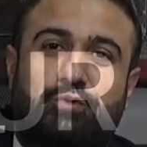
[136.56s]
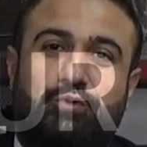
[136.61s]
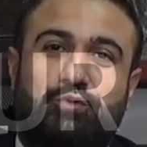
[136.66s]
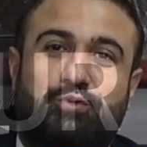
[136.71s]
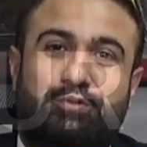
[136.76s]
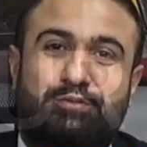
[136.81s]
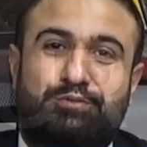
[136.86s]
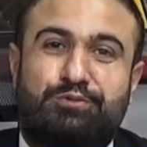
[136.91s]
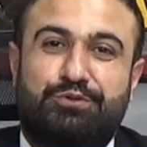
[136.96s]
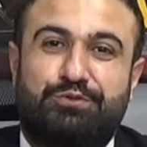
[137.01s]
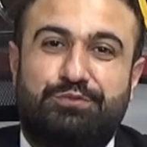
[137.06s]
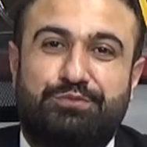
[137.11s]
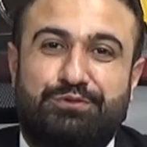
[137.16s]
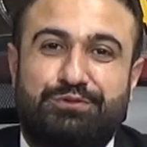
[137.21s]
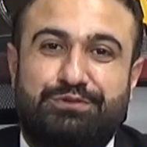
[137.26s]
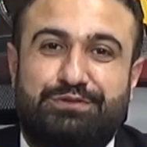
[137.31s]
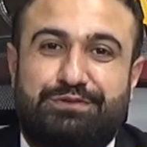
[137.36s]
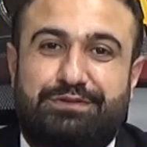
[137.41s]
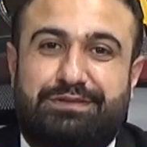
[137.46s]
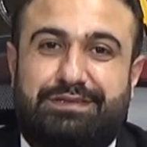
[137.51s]

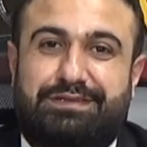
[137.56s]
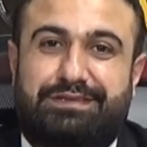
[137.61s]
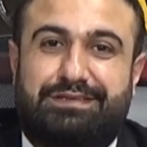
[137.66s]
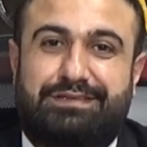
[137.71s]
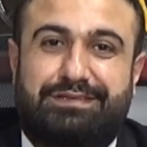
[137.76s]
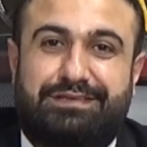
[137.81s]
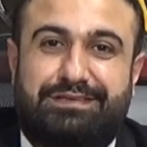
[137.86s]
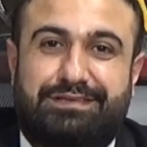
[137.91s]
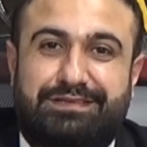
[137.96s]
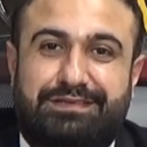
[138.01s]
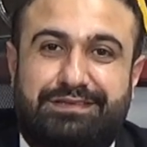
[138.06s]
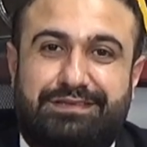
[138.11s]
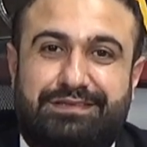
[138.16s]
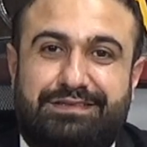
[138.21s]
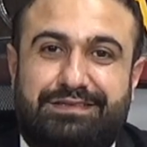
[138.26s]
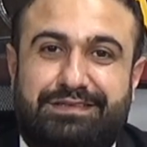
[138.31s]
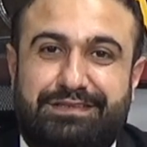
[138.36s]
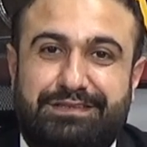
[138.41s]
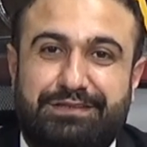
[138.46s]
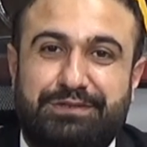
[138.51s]
koyulduğumuz e,
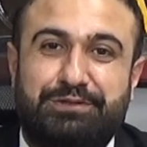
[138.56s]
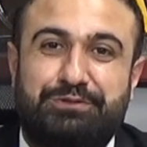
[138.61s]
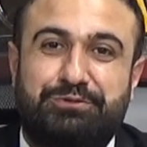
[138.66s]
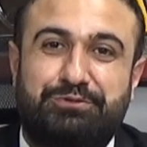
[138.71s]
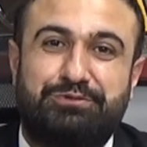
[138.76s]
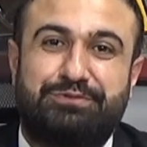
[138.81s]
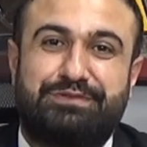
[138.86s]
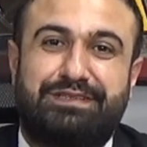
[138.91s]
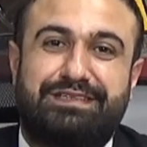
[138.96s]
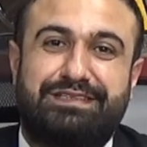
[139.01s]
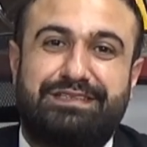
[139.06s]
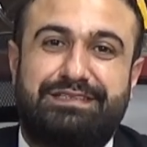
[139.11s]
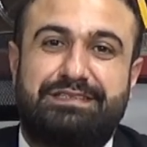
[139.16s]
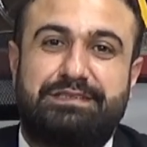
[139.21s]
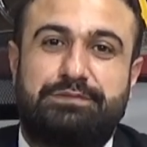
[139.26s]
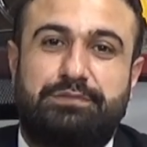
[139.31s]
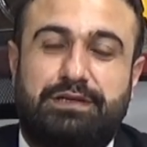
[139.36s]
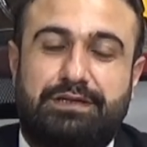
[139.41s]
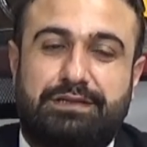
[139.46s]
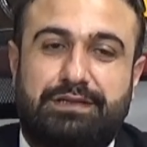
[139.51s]
ilk günden
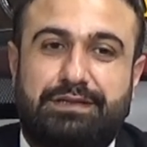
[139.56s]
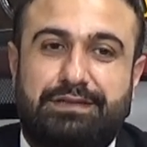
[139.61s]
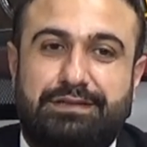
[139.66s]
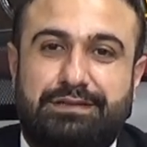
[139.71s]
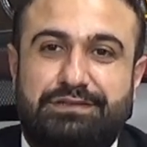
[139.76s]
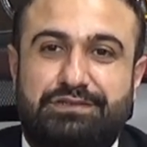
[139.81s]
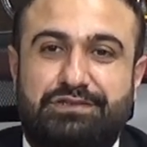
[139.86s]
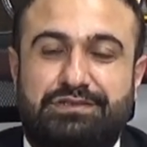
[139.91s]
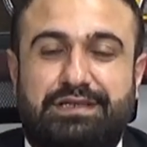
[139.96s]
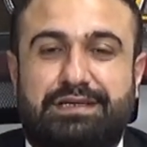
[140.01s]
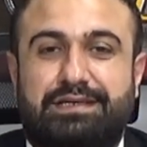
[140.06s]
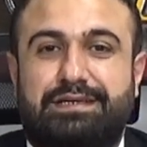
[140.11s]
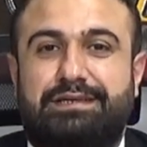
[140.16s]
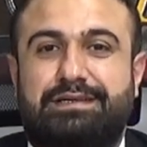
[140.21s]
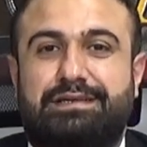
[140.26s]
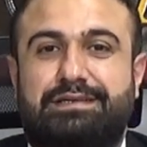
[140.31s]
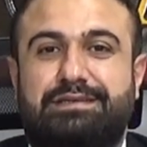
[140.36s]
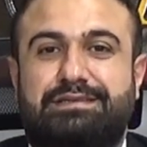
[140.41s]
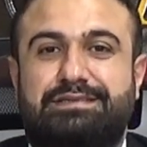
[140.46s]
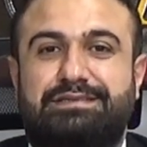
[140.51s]
itibaren işte
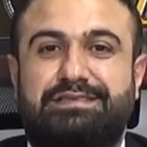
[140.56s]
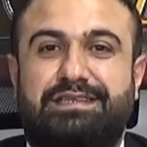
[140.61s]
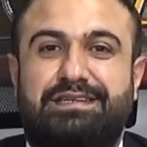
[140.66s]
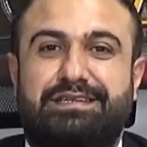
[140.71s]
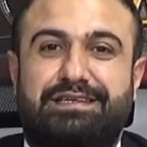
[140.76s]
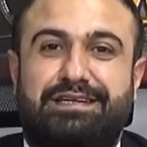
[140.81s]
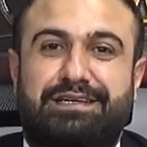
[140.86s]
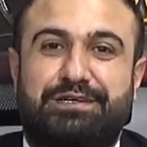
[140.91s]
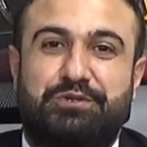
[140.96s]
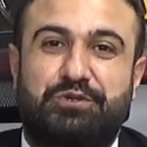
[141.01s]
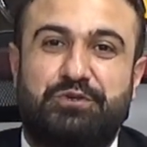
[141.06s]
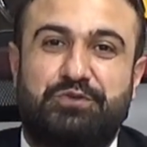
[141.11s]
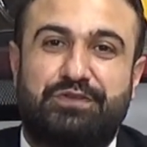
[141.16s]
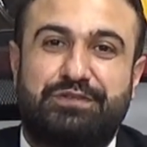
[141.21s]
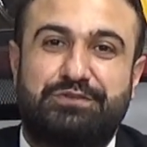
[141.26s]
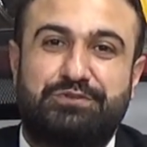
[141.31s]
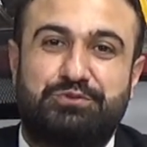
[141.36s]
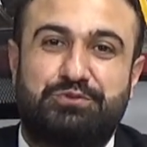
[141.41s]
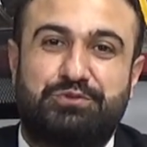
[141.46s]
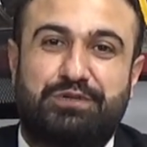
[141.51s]
e, Zana akü
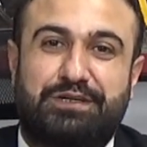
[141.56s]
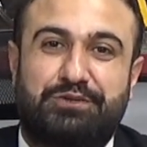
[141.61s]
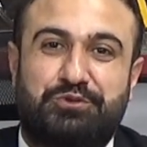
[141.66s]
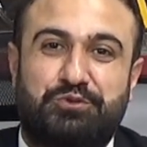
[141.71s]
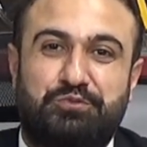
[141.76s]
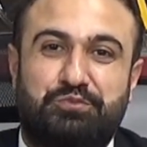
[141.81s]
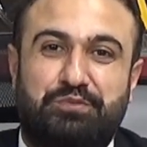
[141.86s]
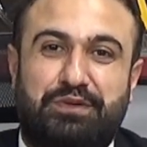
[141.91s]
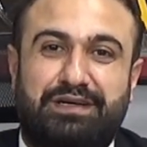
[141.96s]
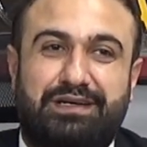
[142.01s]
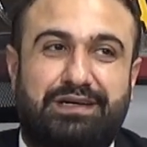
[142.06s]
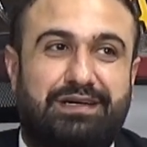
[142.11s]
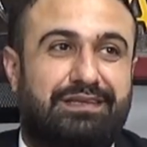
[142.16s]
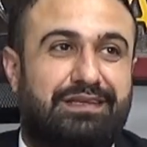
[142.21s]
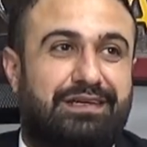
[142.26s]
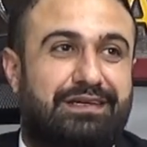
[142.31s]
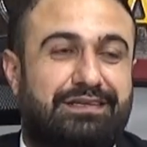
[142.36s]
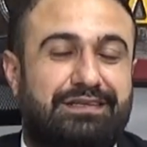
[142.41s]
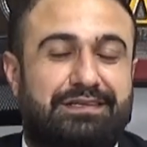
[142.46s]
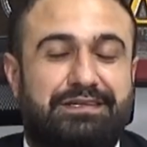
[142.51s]
ve Sur akü
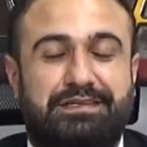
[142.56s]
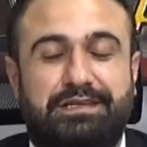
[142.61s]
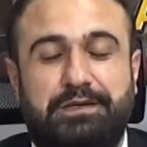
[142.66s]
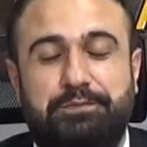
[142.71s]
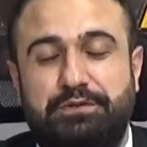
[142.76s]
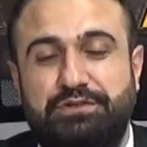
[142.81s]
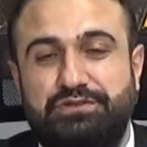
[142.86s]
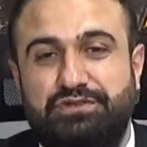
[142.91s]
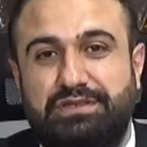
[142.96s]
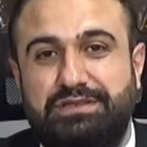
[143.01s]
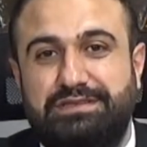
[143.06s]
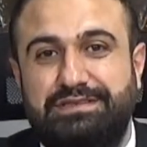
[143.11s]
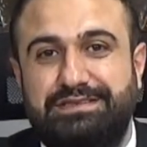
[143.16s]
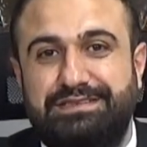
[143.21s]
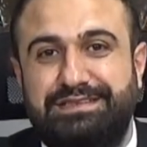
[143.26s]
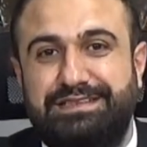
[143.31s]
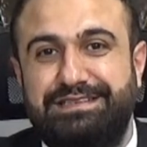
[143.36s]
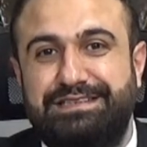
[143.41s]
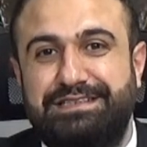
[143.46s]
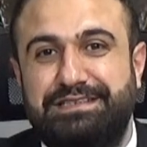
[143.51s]
markalarını
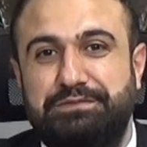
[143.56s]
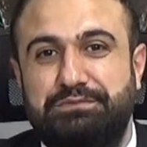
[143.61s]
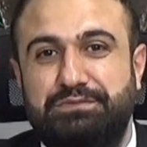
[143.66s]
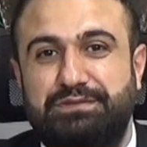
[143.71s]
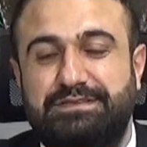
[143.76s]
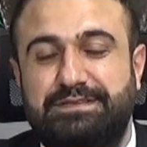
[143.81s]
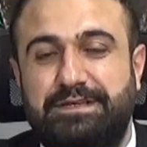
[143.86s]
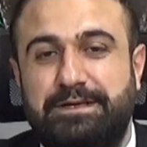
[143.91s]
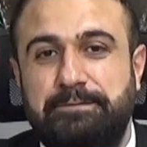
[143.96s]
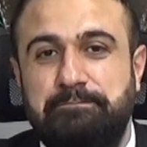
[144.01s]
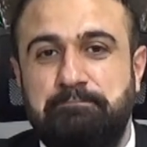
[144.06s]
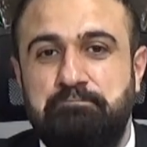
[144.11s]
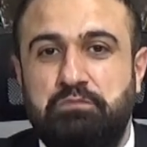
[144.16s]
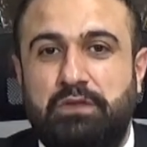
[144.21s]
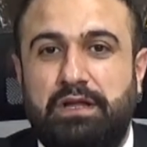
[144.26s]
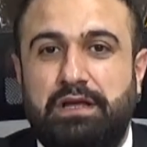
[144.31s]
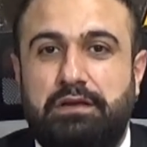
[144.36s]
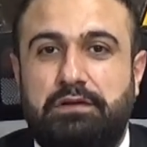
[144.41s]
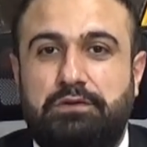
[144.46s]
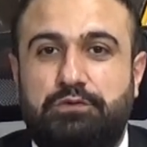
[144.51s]
yapacağız dediğimizde
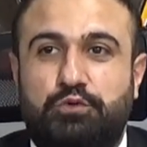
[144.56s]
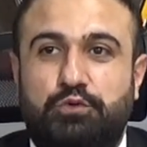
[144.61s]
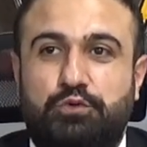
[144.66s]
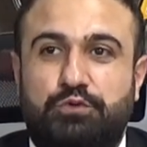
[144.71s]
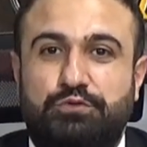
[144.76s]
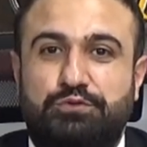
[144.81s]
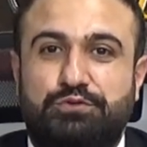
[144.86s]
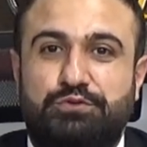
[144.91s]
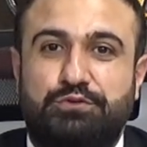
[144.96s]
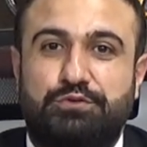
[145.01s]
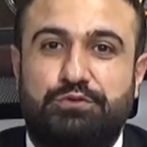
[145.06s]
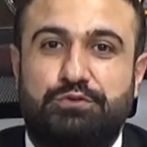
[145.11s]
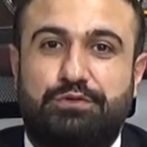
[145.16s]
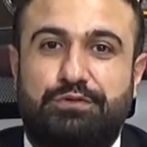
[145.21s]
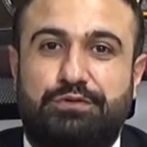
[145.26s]
doğrusu